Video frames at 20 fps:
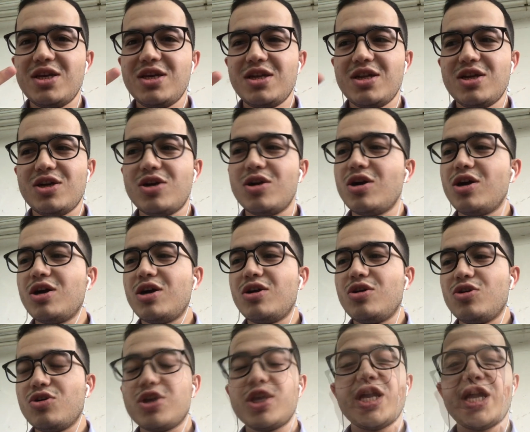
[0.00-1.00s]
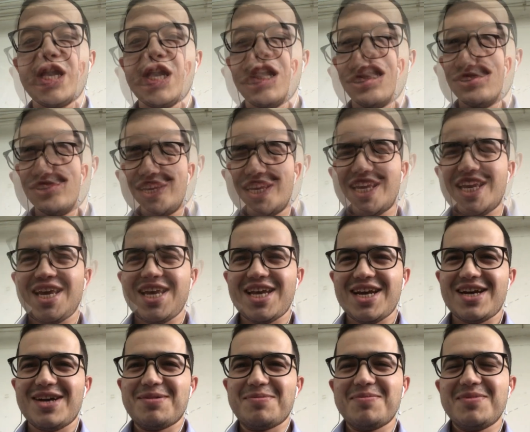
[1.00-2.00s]
แล้วก็โอเคโอเคค
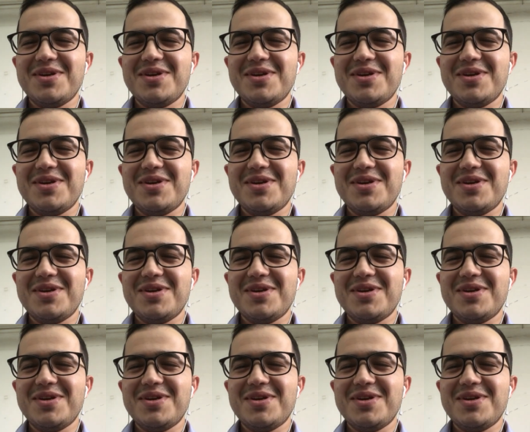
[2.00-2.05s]
รับ